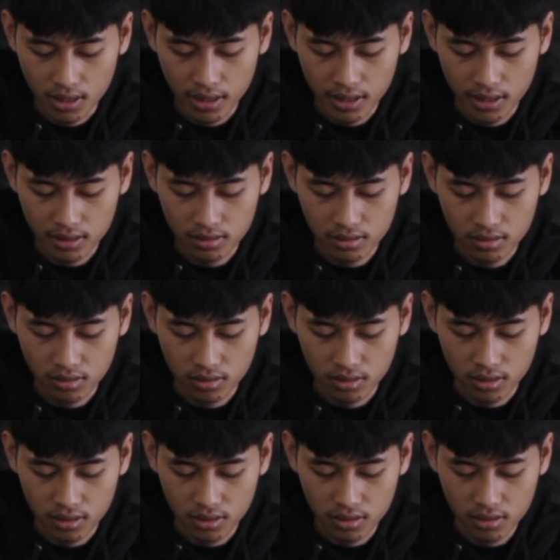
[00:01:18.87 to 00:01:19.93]

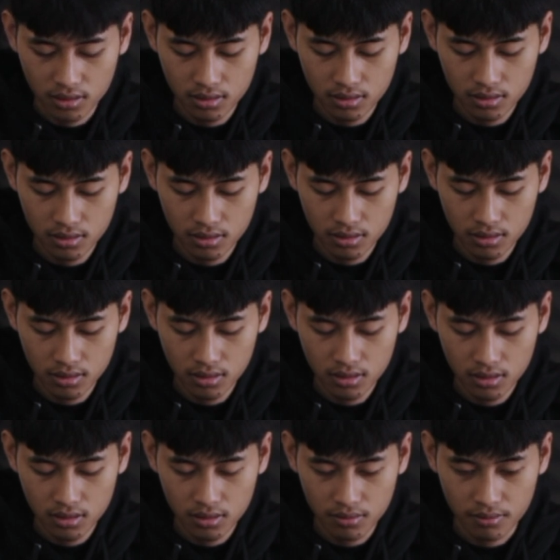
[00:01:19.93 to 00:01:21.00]
Creator
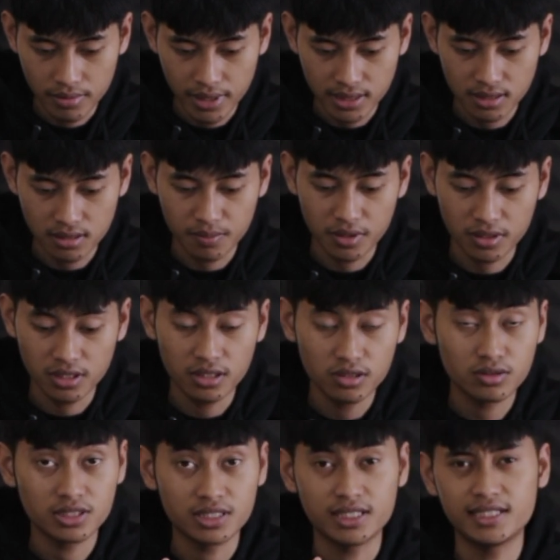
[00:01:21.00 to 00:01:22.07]
Base seperti
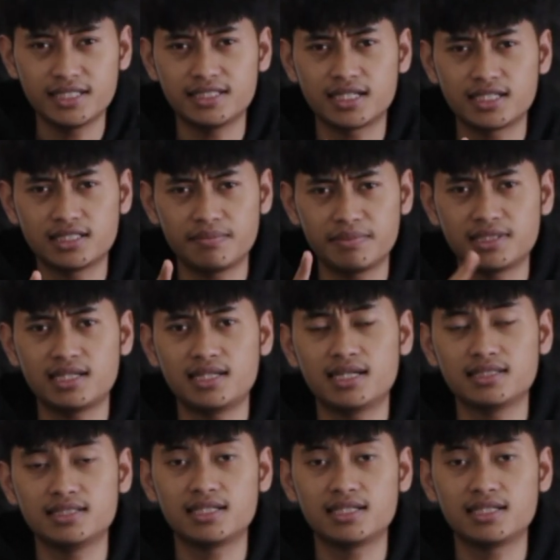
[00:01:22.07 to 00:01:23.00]
ini tulisannya jangan sampai salah.